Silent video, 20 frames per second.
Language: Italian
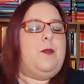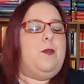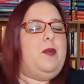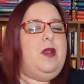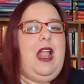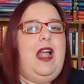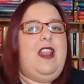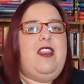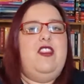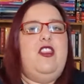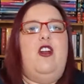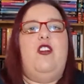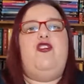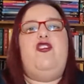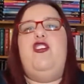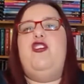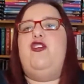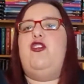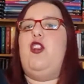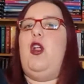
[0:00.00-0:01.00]
La, no,
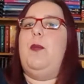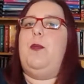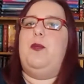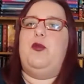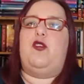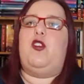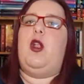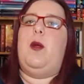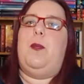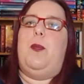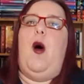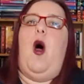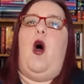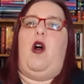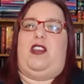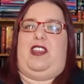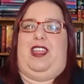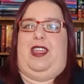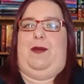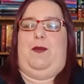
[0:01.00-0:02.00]
ci sono, sono,
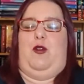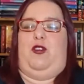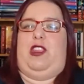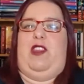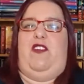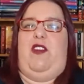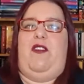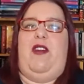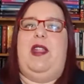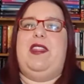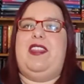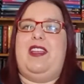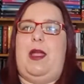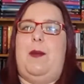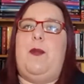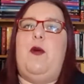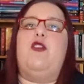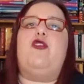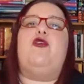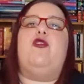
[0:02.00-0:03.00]
pochi i motivi veramente
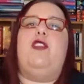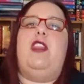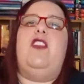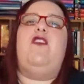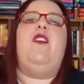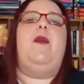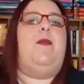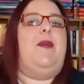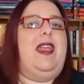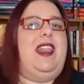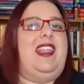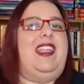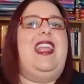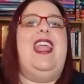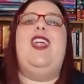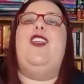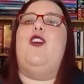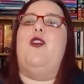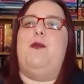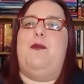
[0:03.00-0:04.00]
che posso dirvi
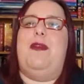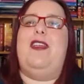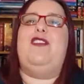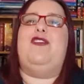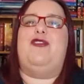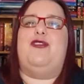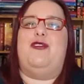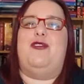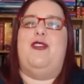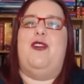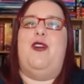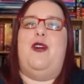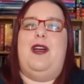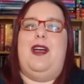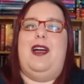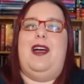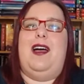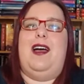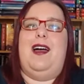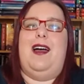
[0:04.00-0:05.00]
perché l'ho messo
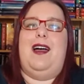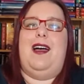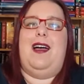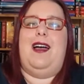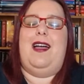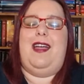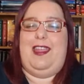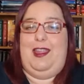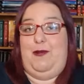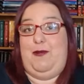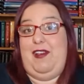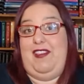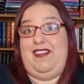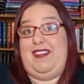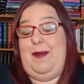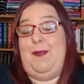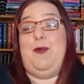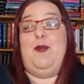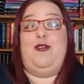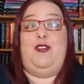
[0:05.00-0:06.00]
uh, in
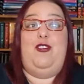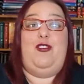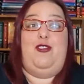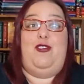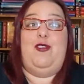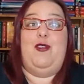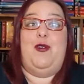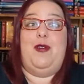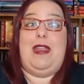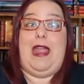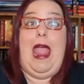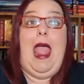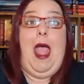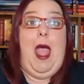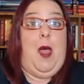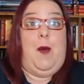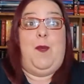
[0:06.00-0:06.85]
questa posizione.